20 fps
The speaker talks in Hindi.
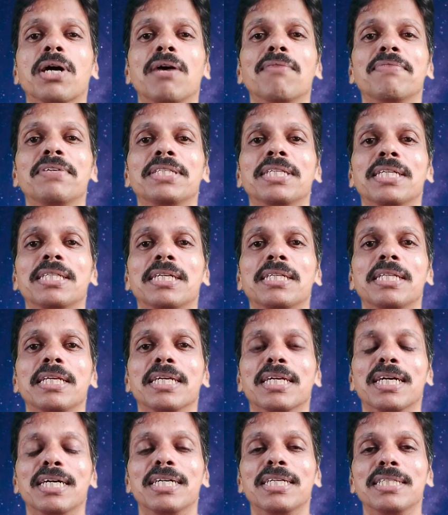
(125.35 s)
काफ़ी ज़्यादा
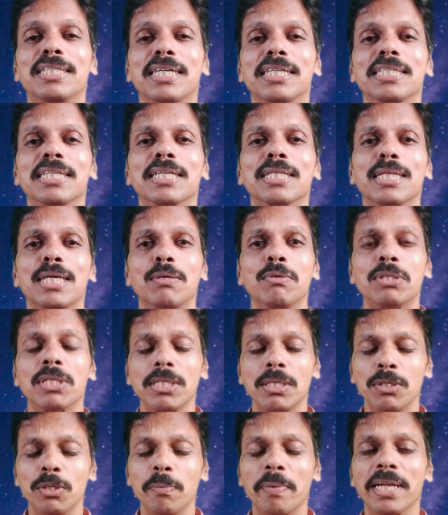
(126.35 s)
देखा जा सकता है सकता है उसी
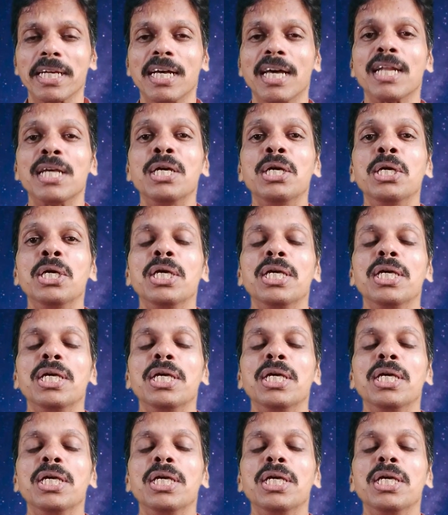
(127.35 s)
उसी प्रकार